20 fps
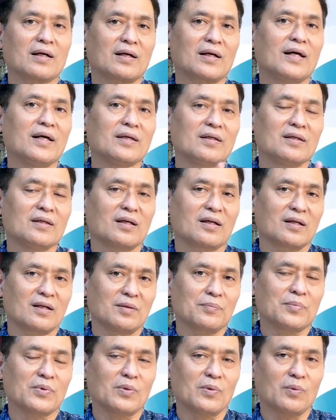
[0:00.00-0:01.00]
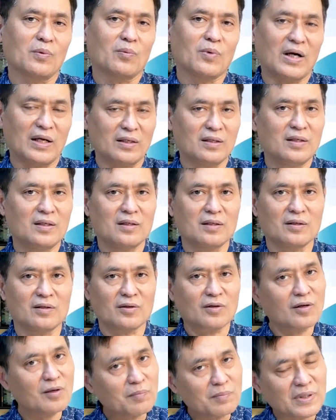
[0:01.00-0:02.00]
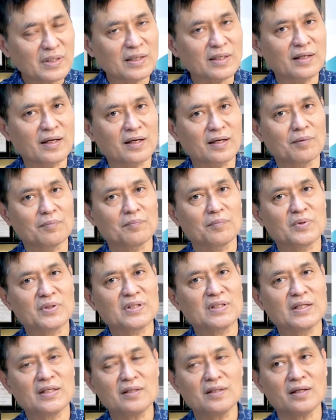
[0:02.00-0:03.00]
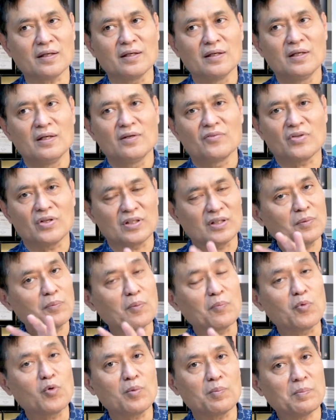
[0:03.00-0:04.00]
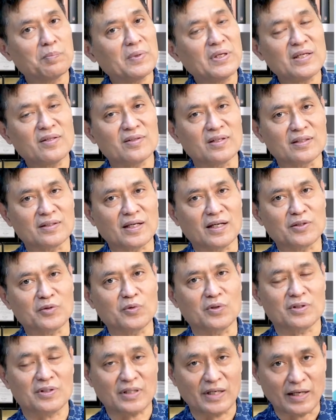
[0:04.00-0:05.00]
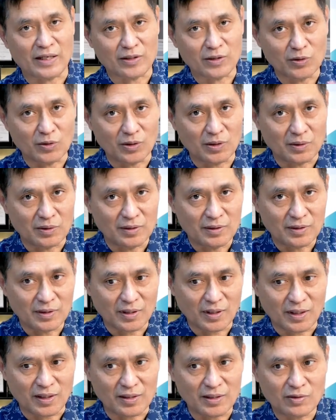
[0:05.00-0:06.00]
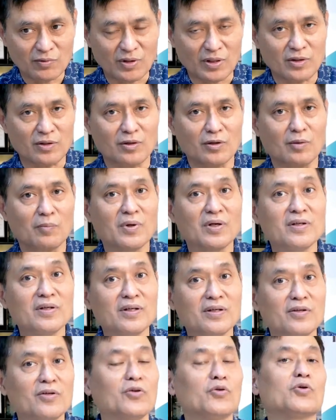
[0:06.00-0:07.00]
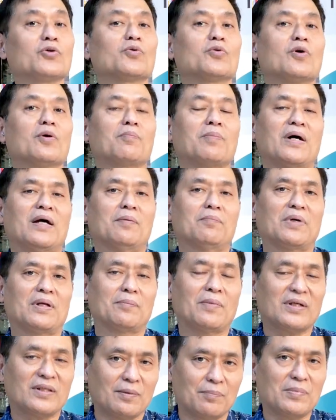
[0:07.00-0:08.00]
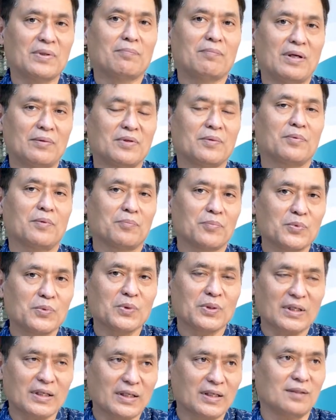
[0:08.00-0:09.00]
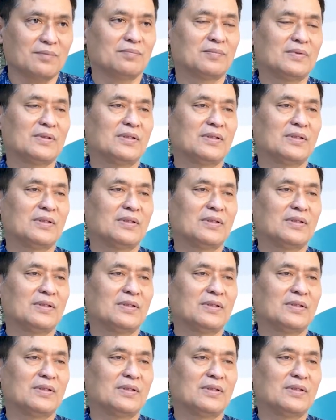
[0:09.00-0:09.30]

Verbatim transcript: ใกล้เคียงกับลำโพงวางหิ่งก็มีนะครับเพราะฉะนั้นเนี่ยสิ่งที่ผมพูดมันไม่ใช่สิ่งตายตัวแต่โดยเขาเรียกว่า normally โดยทั่วๆไป มันมักจะเป็นแบบที่ผมพูดนะครับ